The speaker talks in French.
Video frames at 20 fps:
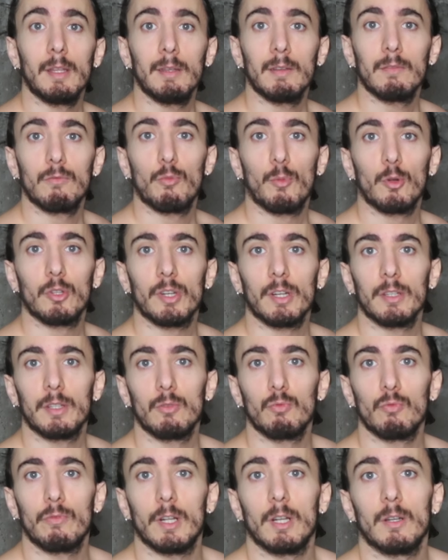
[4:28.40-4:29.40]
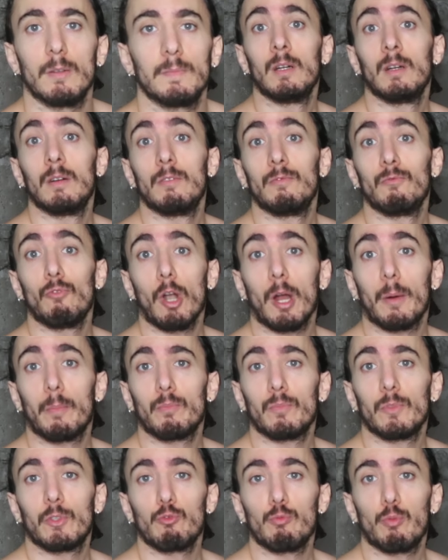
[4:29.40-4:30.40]
et vous m'en direz des nouvelles. Voilà,
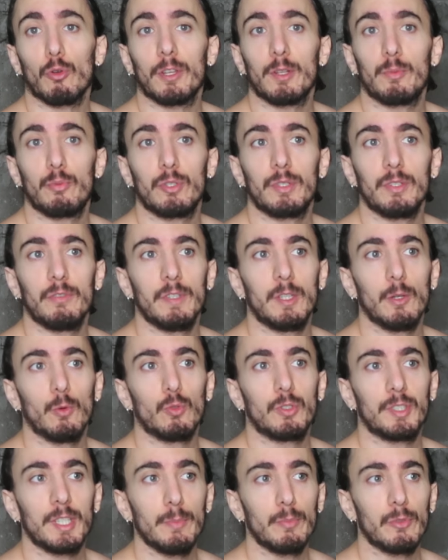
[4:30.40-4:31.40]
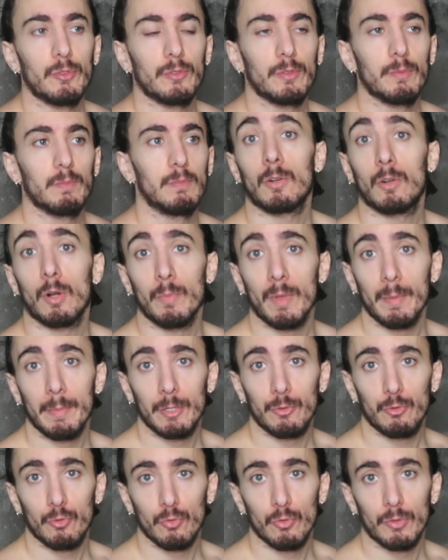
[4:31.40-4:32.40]
c'est tout pour cette petite vidéo tips. Comme
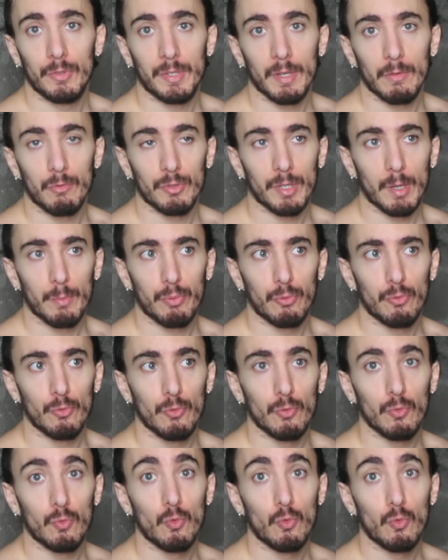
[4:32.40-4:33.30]
d'habitude, ça vous a plu,